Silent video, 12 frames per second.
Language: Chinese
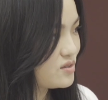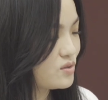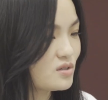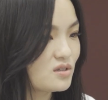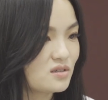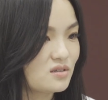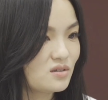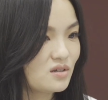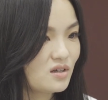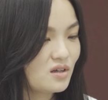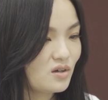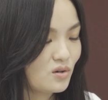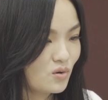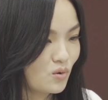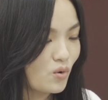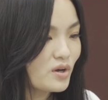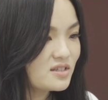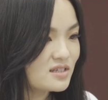就是
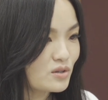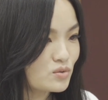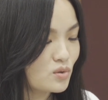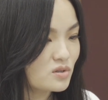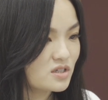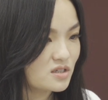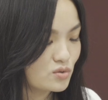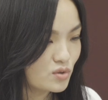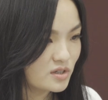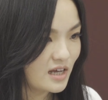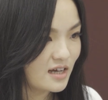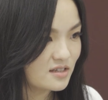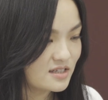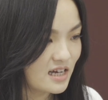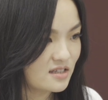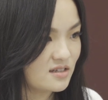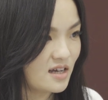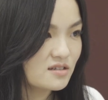我会知道说，其实最大的价
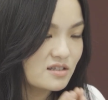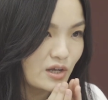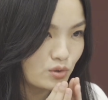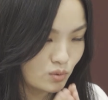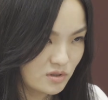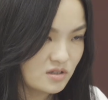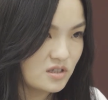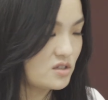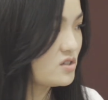值还是在于我自己